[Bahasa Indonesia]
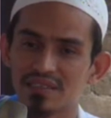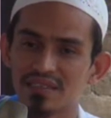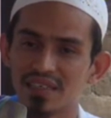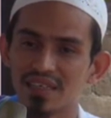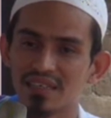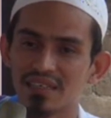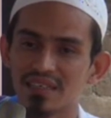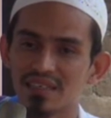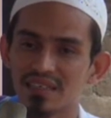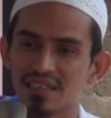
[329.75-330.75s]
Ya,
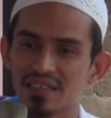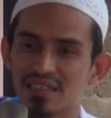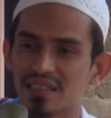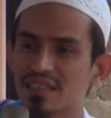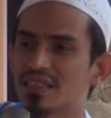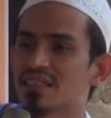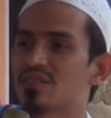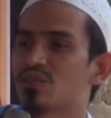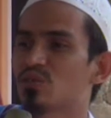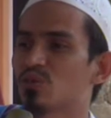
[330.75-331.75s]
karena
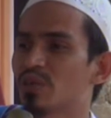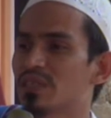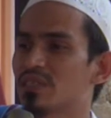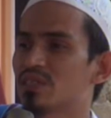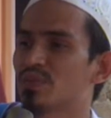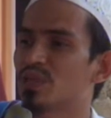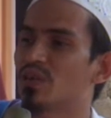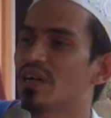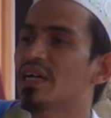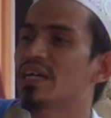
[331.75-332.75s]
kita otomatis
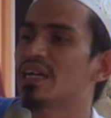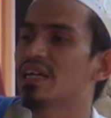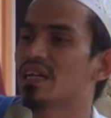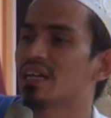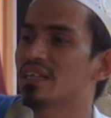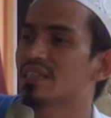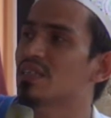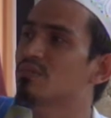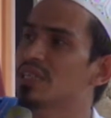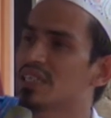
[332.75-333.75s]
mendoakan anak
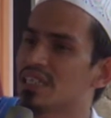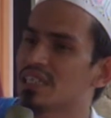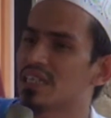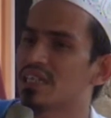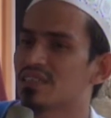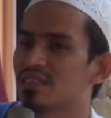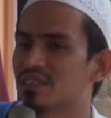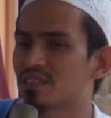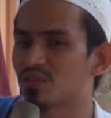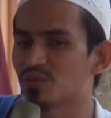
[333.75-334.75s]
kita biar jadi artis.
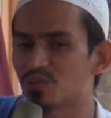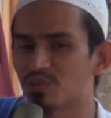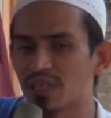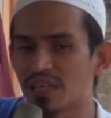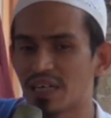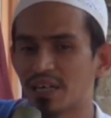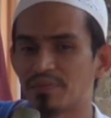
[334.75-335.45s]
Naudzubillah.